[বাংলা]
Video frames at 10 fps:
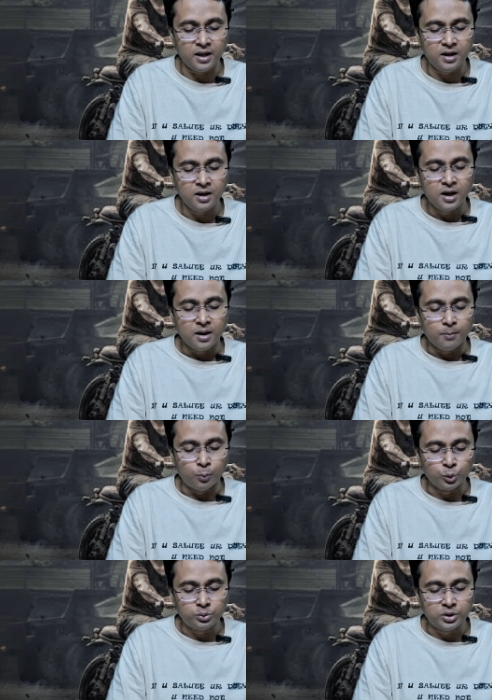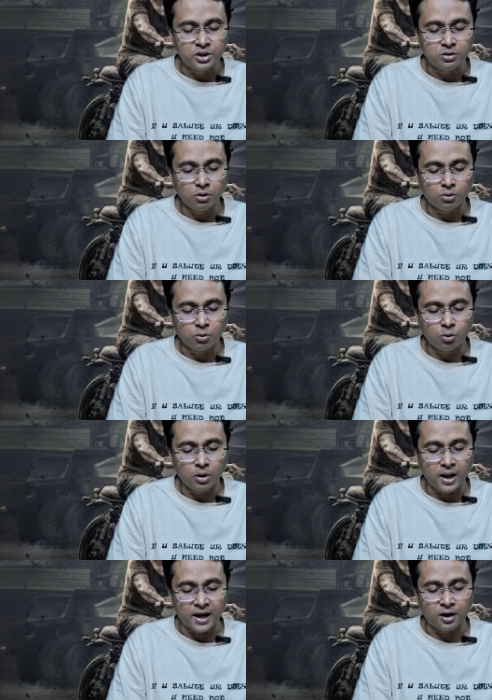এই বত্রিশ লক্ষ
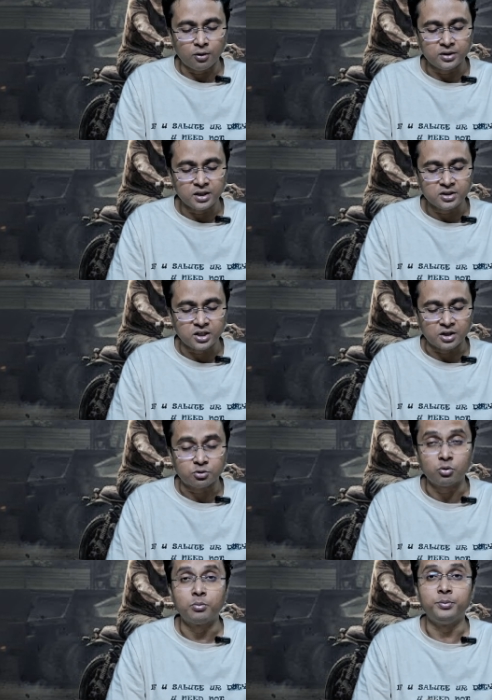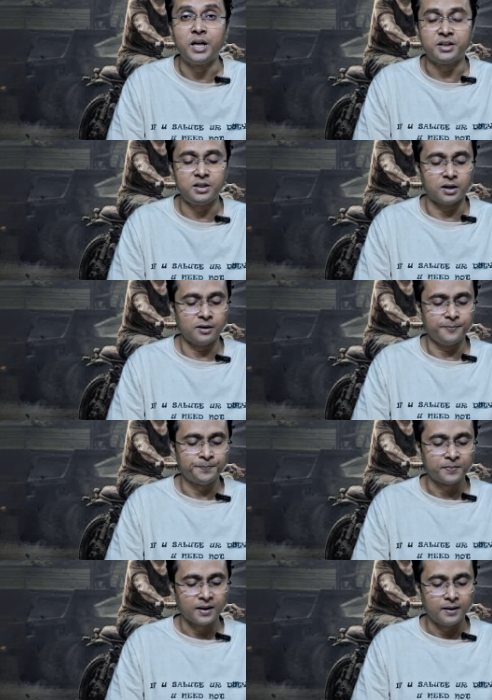এগারো হাজার চারশো বিরাশি টাকা
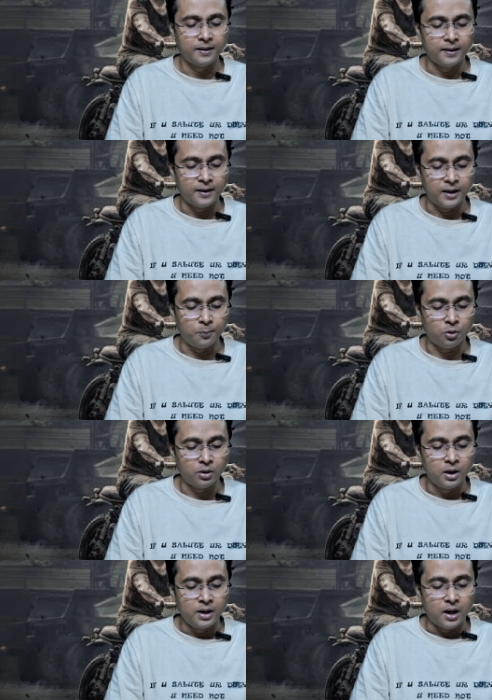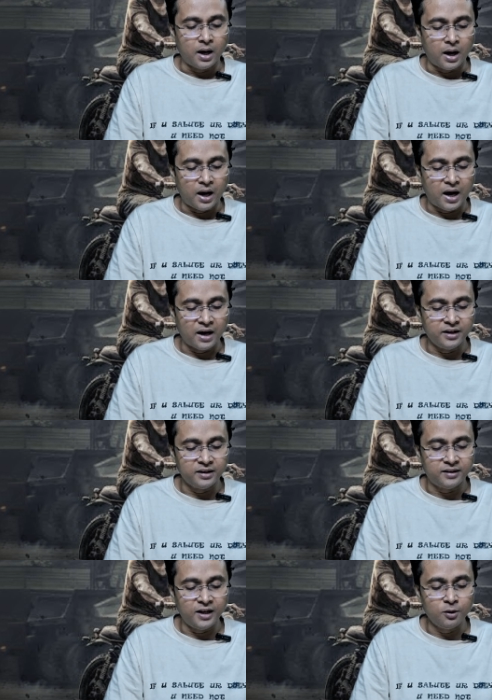এবং এই
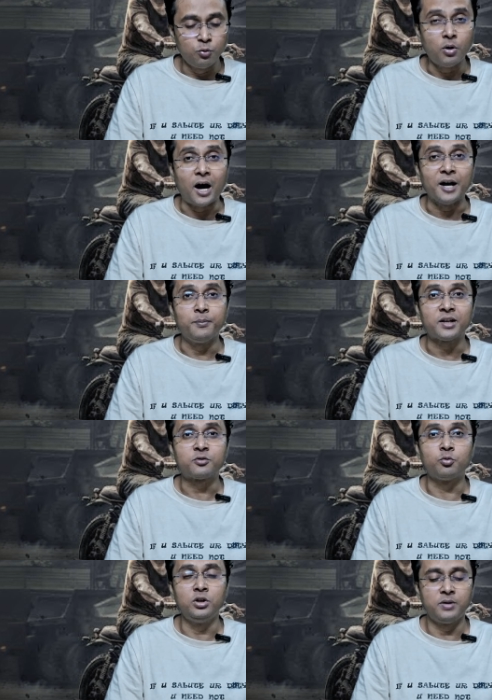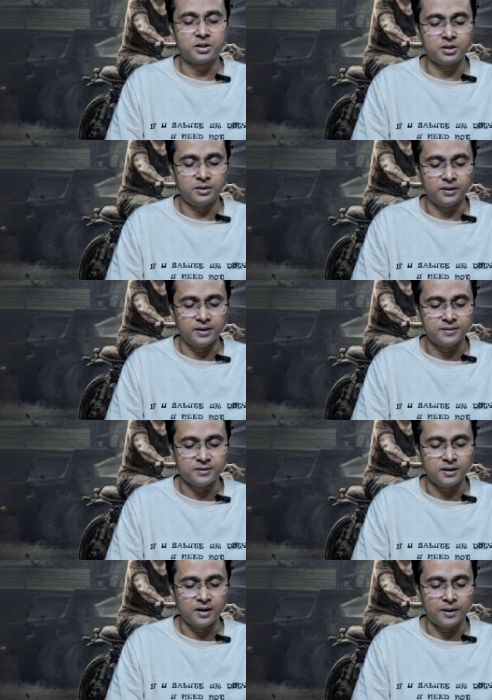তেলেগু আইম্যাক্স টুরি ভার্সন থেকে
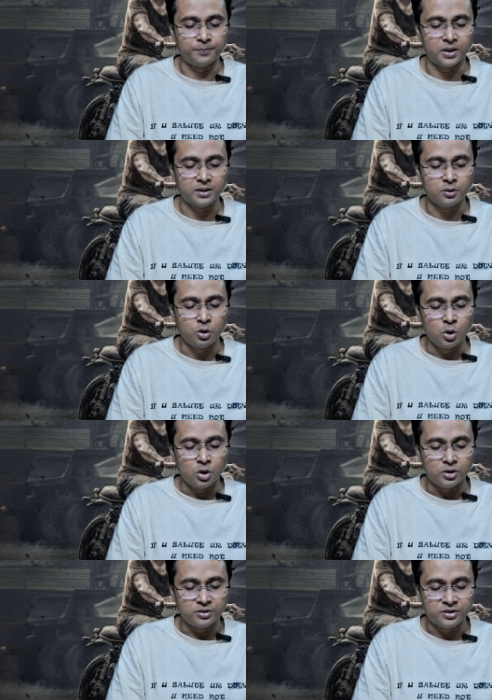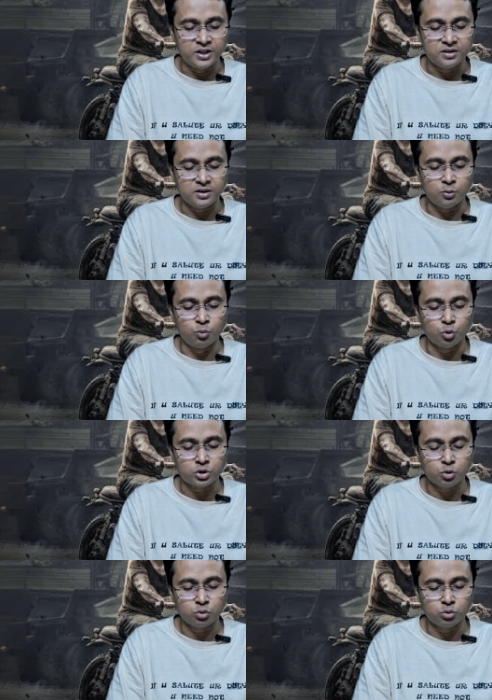এসছে আপনার সিক্স
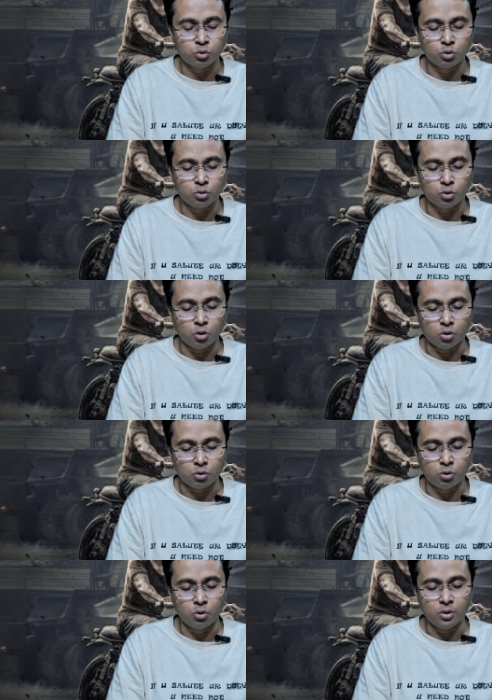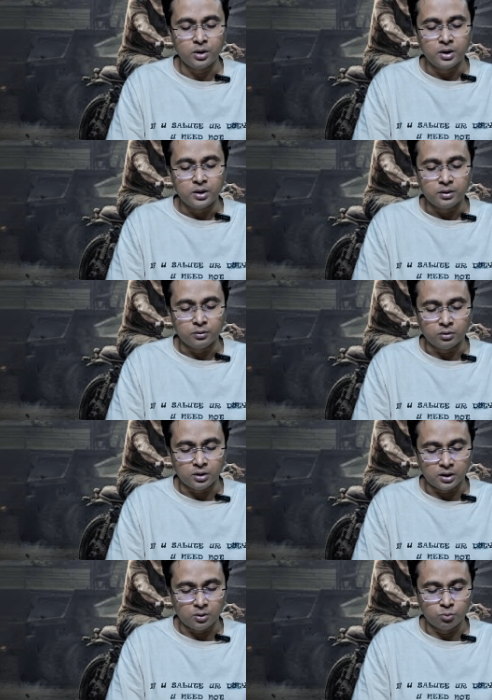উনসত্তর লক্ষ
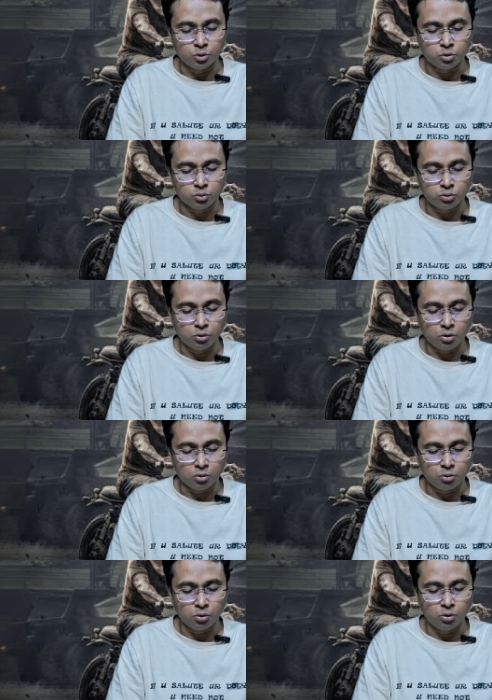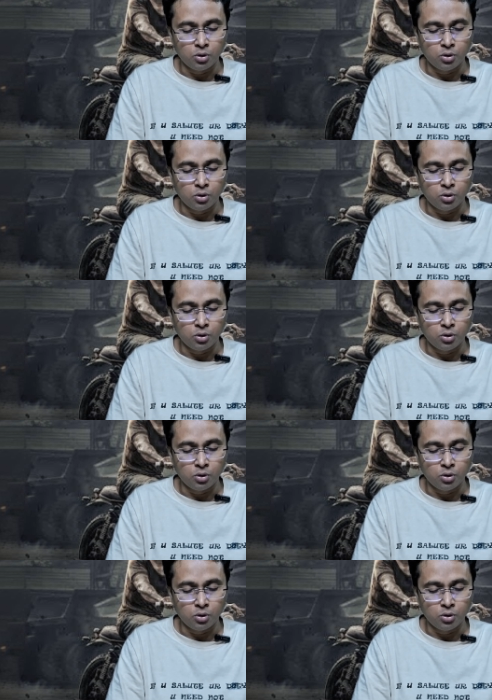উনসত্তর লক্ষ